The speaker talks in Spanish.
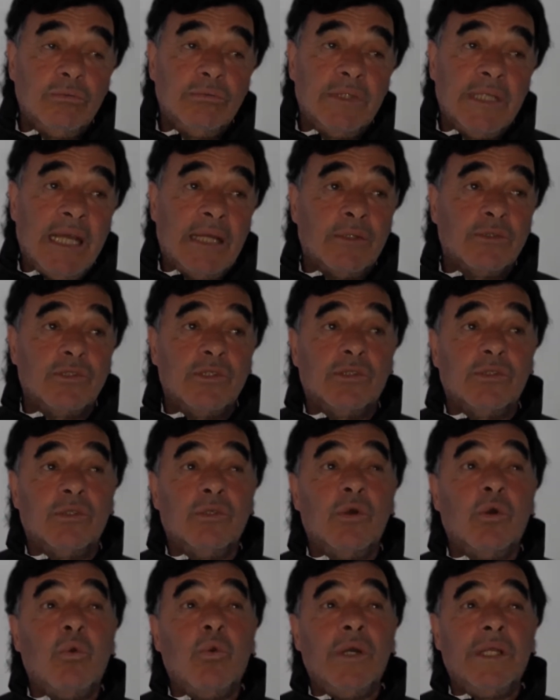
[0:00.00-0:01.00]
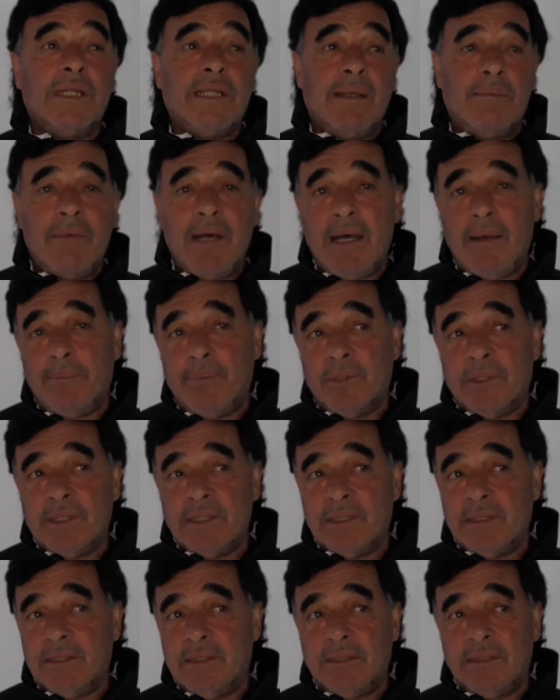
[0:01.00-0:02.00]
que a nosotros nos cuesta más porque
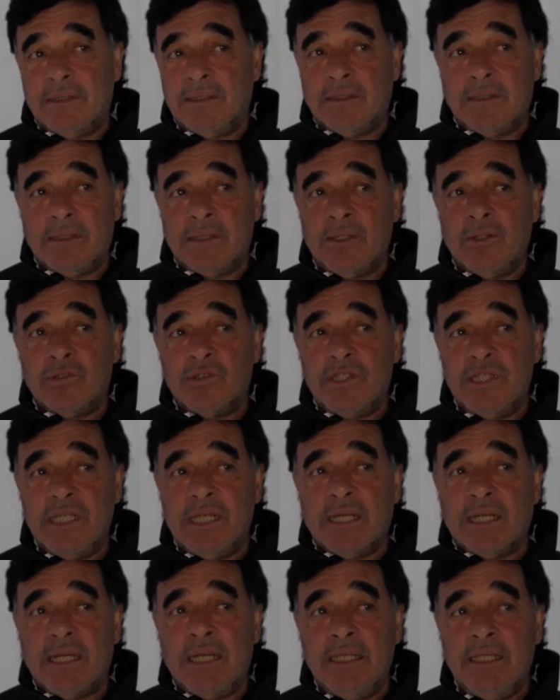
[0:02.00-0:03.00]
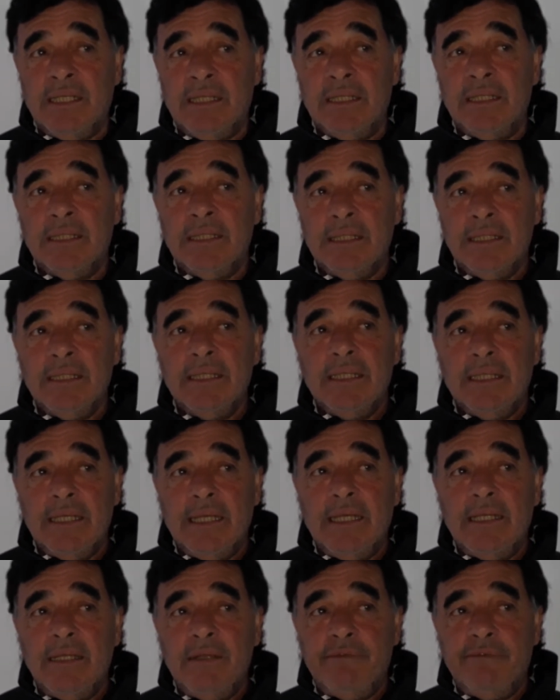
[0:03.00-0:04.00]
se nos cierran y
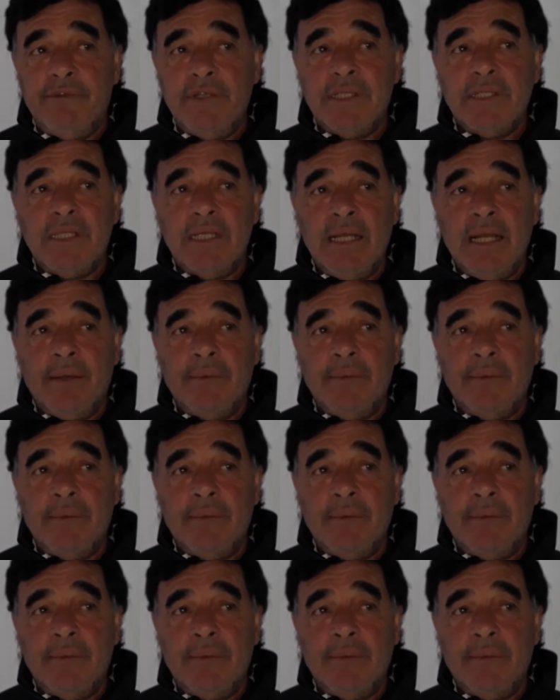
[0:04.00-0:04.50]
es difícil